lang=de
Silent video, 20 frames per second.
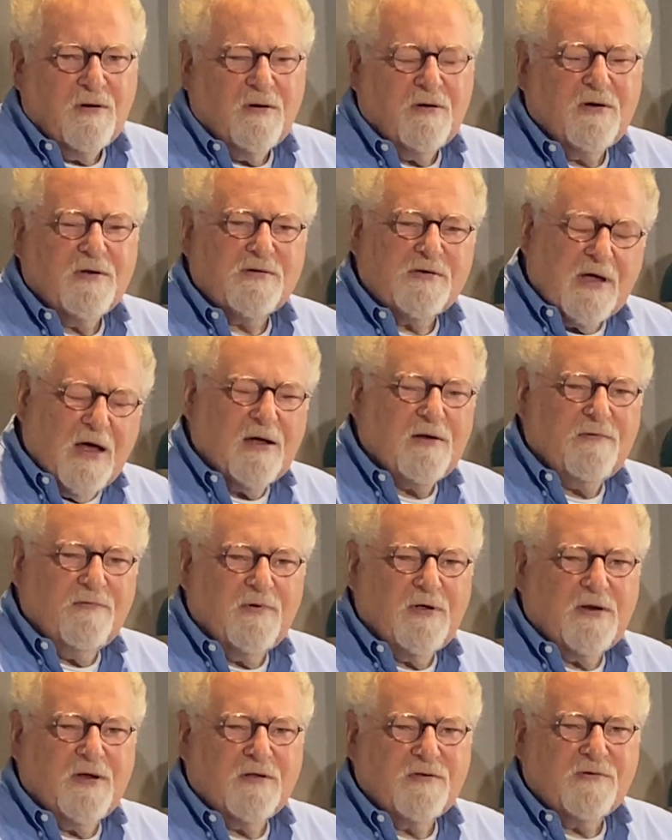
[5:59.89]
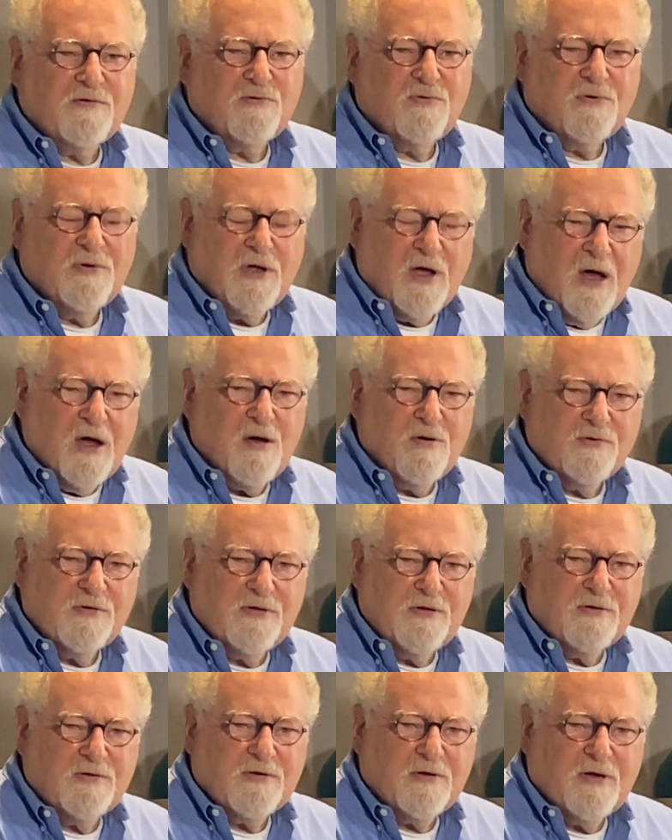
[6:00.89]
Und das sagten wir dann so, ja, aus
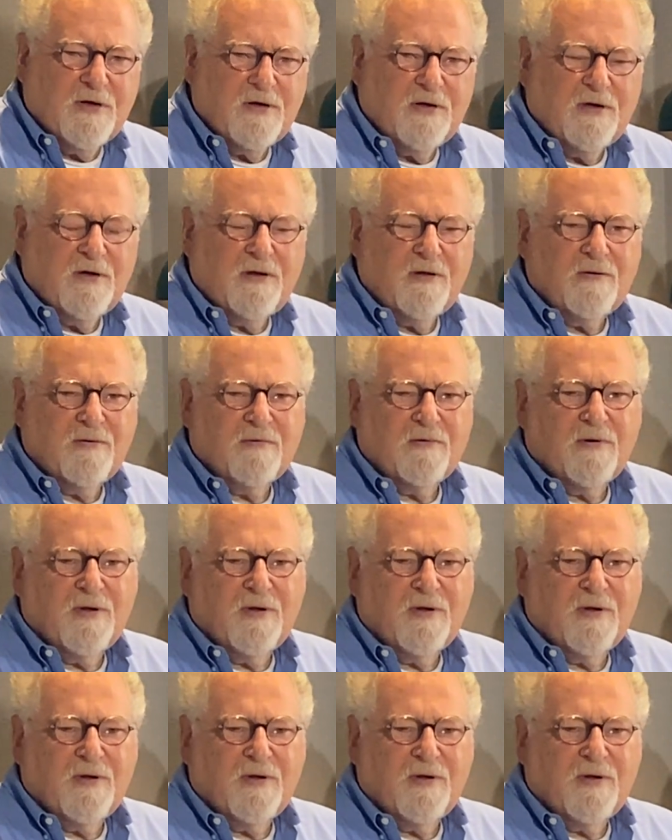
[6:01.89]
Israel,